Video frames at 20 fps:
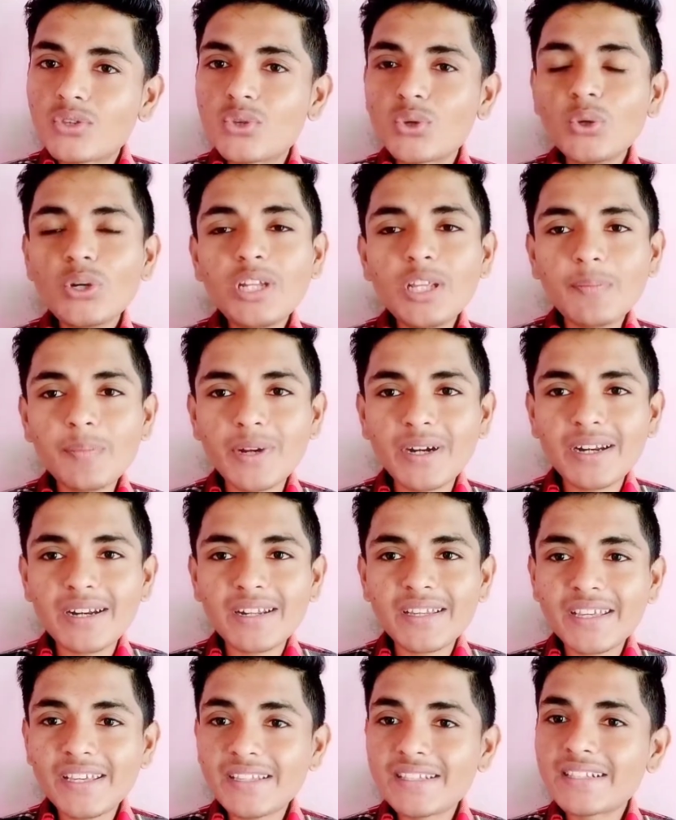छोटी पड़
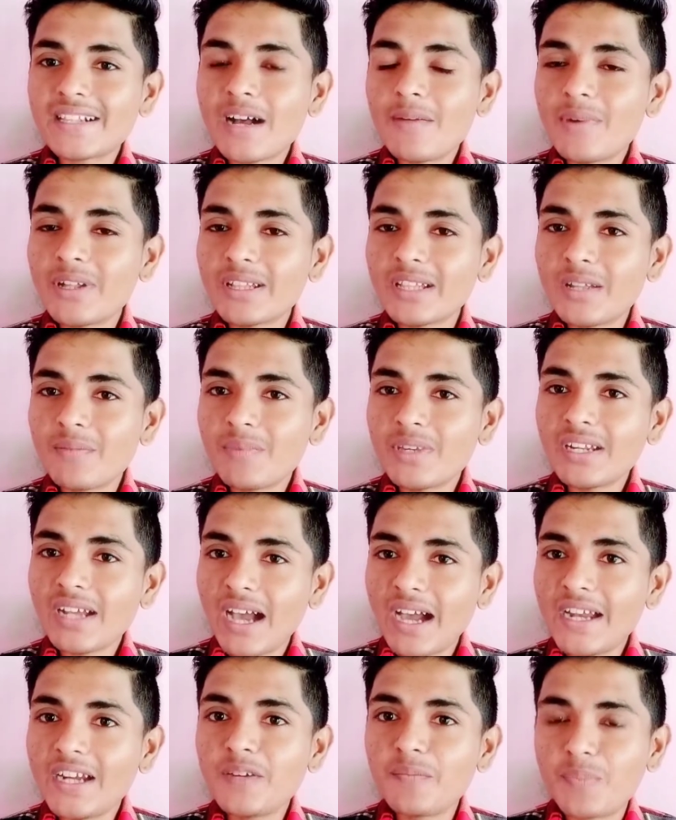रही है इसका मतलब मेरी
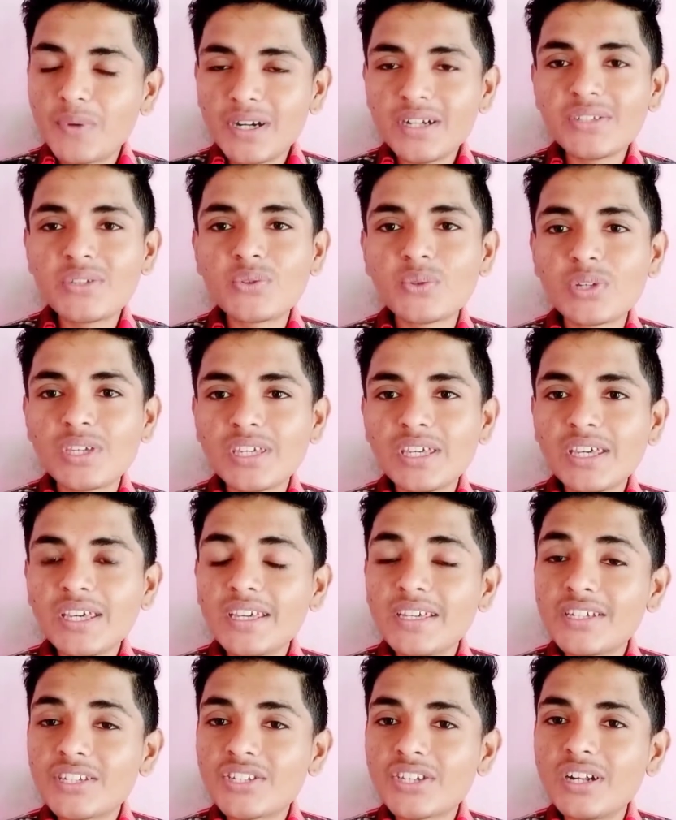हाइट बढ़ चुकी है
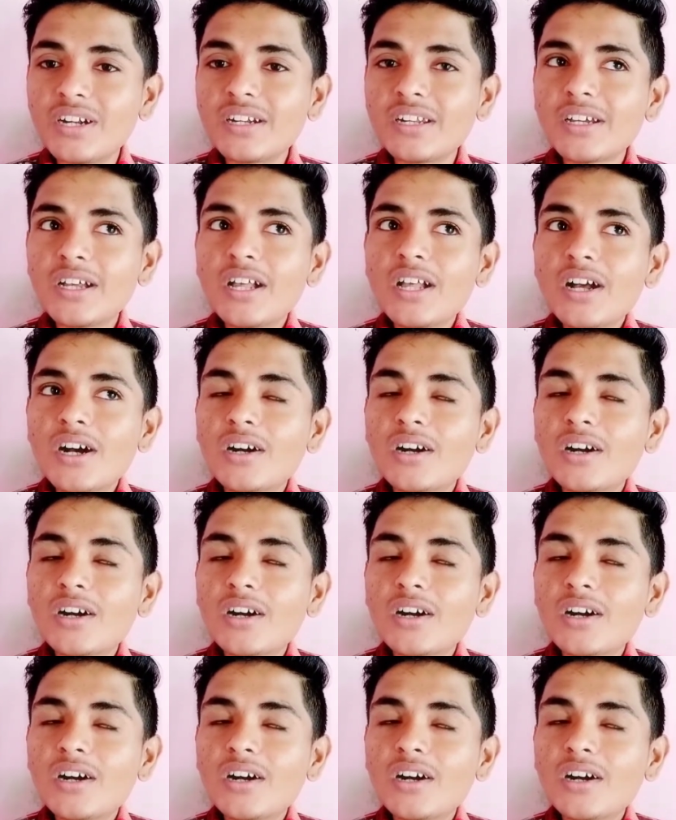ये शर्ट